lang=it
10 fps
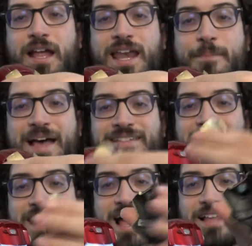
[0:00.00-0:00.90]
la
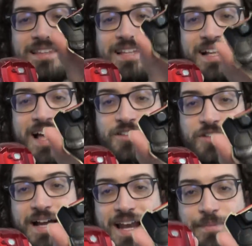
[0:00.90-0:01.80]
maschera del
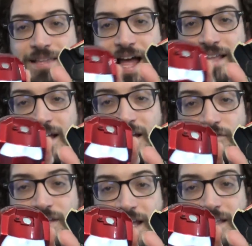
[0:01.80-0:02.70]
casco è calamitata,
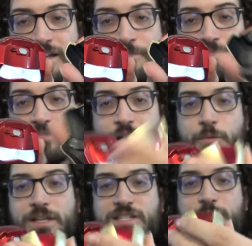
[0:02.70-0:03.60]
vedete, e
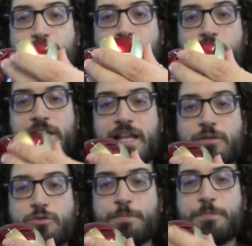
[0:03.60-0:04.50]
quindi si può togliere
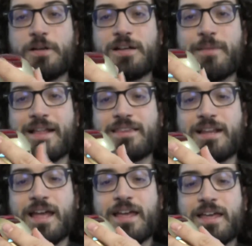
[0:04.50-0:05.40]
e
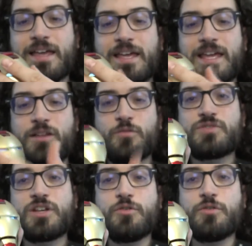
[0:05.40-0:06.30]
rimettere in un
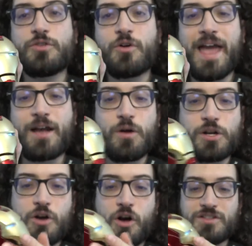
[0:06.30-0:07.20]
secondo. È
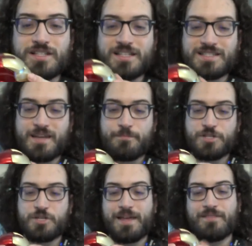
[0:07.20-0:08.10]
qualcosa di
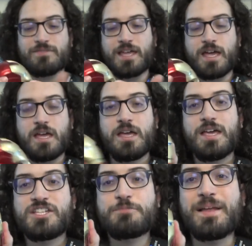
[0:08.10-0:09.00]
semplicemente
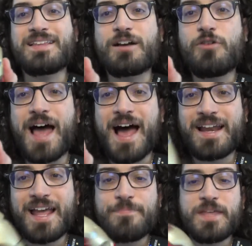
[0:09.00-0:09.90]

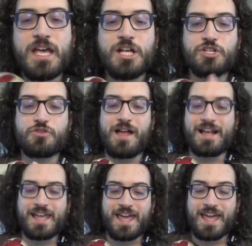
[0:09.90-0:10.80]
spettacolare, ci sono
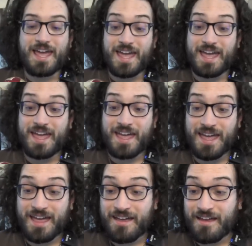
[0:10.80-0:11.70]
anche
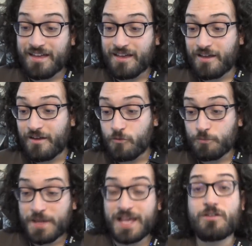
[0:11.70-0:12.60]
eh,
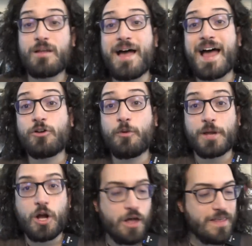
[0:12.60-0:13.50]
un piede e una mano,
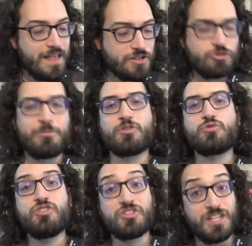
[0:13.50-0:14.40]
però sono meno
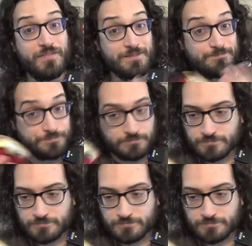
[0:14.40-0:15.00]
suggestivi